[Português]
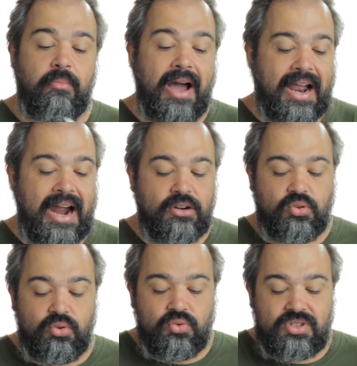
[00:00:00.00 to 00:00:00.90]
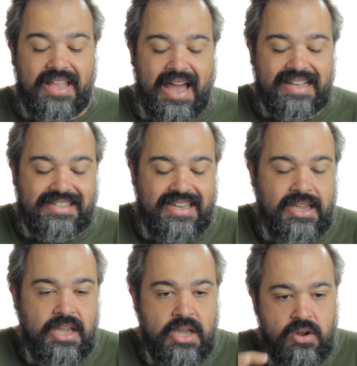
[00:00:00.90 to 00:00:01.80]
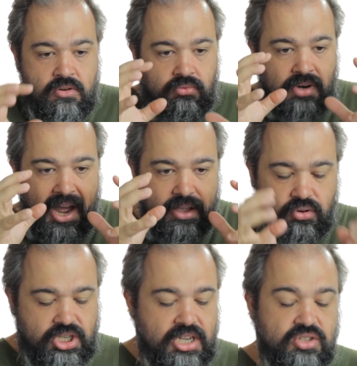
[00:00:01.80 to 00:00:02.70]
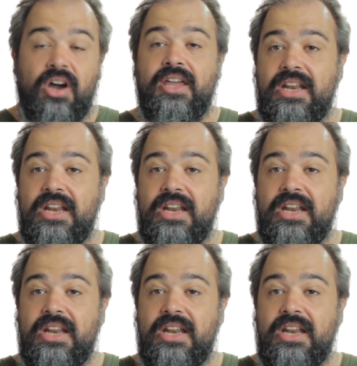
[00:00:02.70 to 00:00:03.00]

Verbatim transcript: o MacArthur nos dá assim um raio-x.